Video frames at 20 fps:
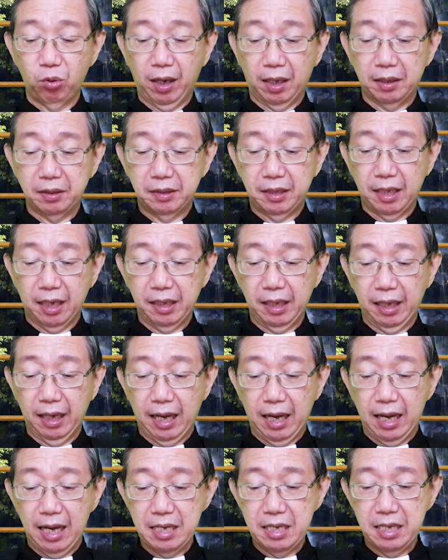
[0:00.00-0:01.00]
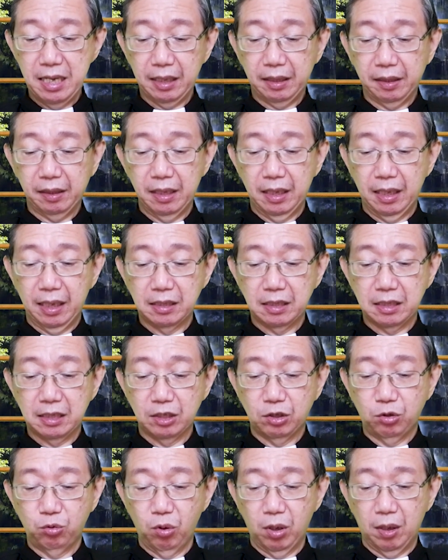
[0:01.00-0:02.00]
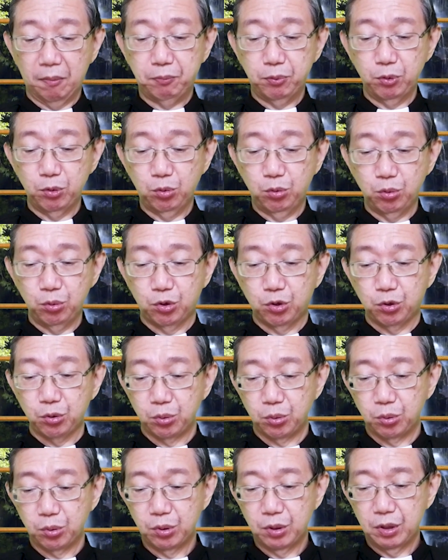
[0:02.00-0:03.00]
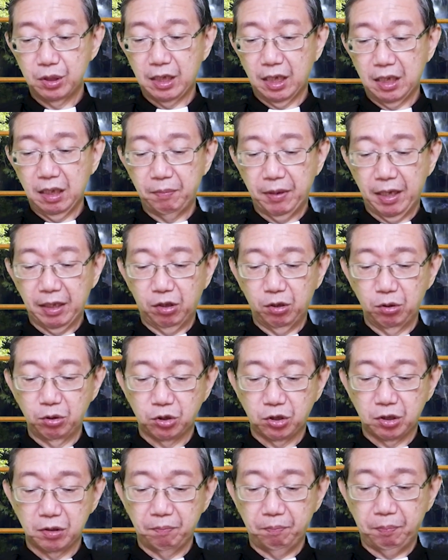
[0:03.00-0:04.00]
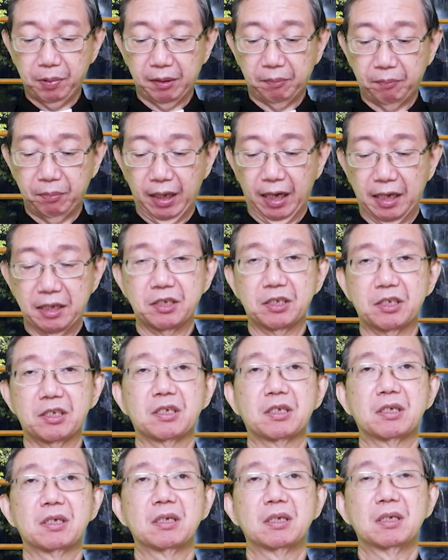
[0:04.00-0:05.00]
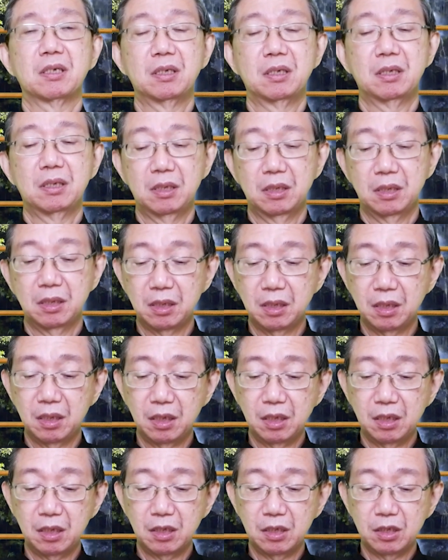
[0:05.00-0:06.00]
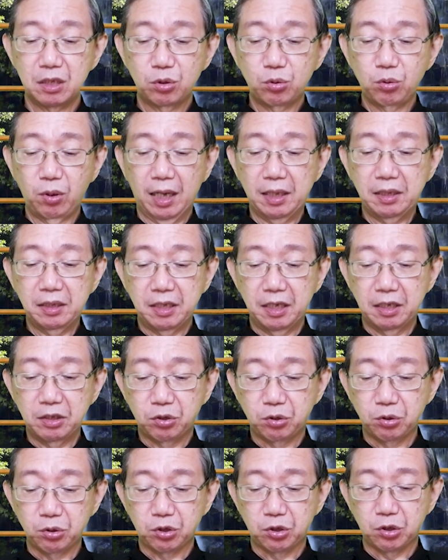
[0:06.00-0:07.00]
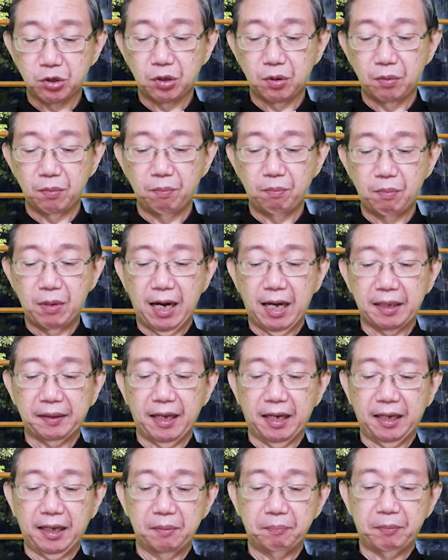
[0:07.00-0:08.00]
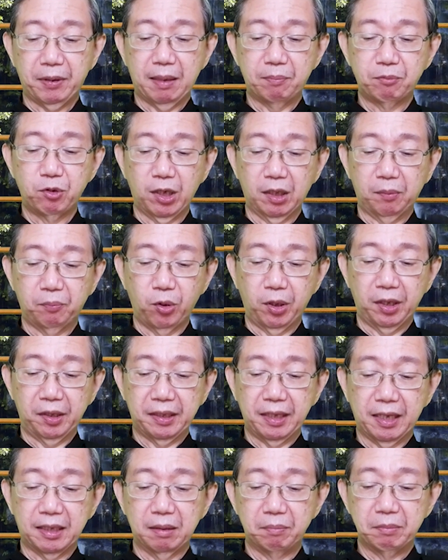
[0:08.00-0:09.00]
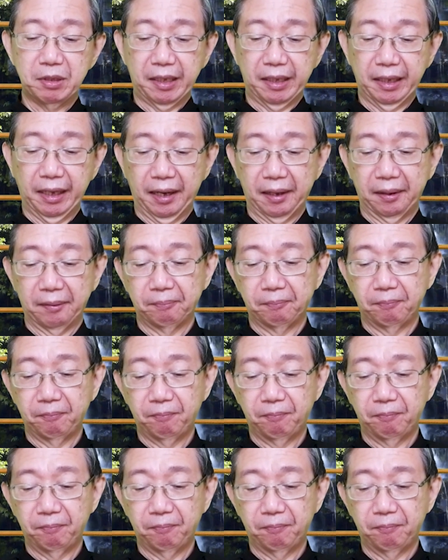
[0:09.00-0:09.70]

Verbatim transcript: Tuhan dari ayat yang ke-27 dari Matius 14. Tuhan Yesus mengatakan pada murid-muridnya demikian.